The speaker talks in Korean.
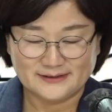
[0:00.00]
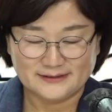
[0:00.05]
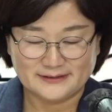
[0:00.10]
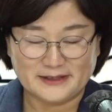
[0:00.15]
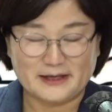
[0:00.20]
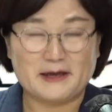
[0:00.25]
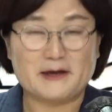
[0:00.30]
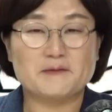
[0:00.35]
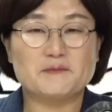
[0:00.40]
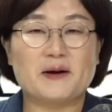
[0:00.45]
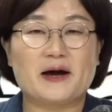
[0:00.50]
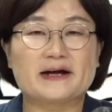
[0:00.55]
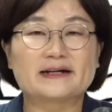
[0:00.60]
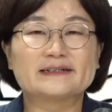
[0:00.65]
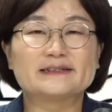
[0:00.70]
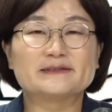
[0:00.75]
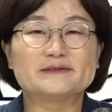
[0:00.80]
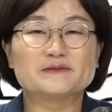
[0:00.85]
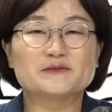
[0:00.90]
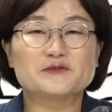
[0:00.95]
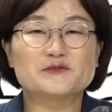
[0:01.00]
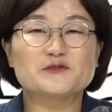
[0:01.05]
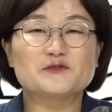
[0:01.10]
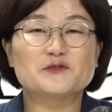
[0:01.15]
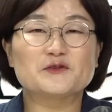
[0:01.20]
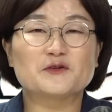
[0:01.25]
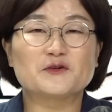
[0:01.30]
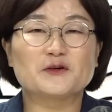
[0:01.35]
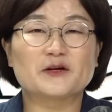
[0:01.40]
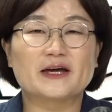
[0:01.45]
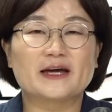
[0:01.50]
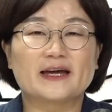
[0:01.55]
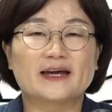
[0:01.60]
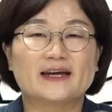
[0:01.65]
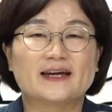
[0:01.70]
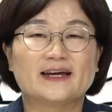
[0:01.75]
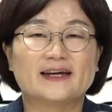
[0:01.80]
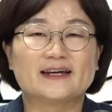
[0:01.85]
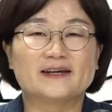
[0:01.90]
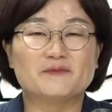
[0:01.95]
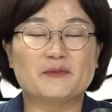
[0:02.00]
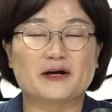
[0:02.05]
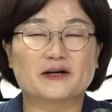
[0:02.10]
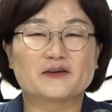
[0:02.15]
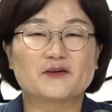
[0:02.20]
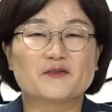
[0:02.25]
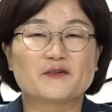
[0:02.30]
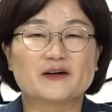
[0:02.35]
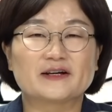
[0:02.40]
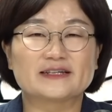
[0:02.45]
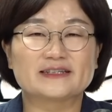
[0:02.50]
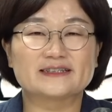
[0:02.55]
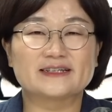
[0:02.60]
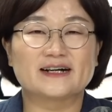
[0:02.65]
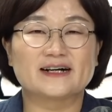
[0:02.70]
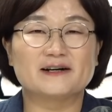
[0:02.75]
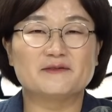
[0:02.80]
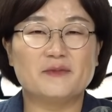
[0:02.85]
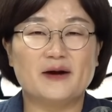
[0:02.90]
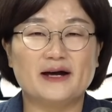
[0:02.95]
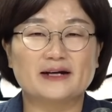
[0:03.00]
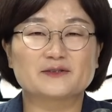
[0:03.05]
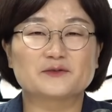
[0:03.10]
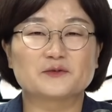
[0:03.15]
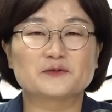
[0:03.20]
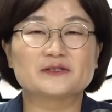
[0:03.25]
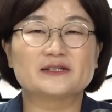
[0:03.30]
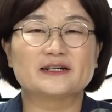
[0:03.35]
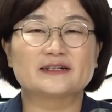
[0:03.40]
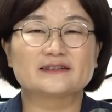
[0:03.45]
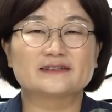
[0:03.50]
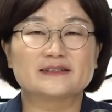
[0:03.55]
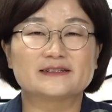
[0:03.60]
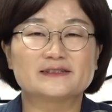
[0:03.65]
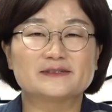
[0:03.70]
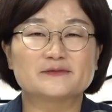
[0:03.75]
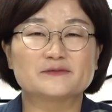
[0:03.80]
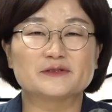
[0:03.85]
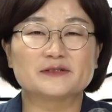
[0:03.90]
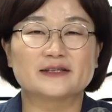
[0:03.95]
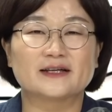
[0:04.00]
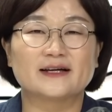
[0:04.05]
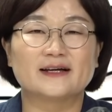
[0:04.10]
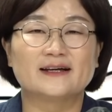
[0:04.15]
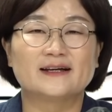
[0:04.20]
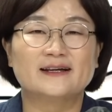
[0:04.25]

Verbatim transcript: 네, 방금 스튜디오에 예, 박형관 기자가 막 도착을 했습니다.